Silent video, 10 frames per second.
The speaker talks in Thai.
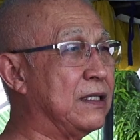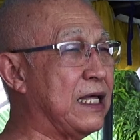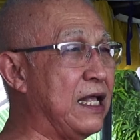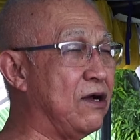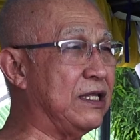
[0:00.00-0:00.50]

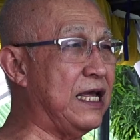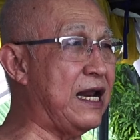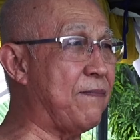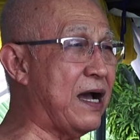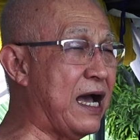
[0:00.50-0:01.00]
ท่านก็ได้
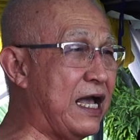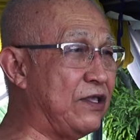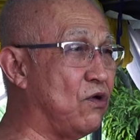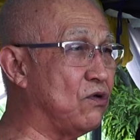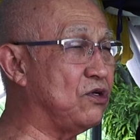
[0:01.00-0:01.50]
รับการ
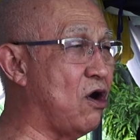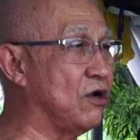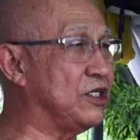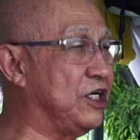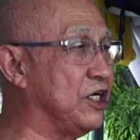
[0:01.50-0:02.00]
ยกย่อง
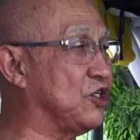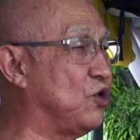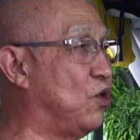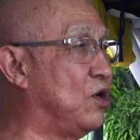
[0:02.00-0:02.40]
เชิดชู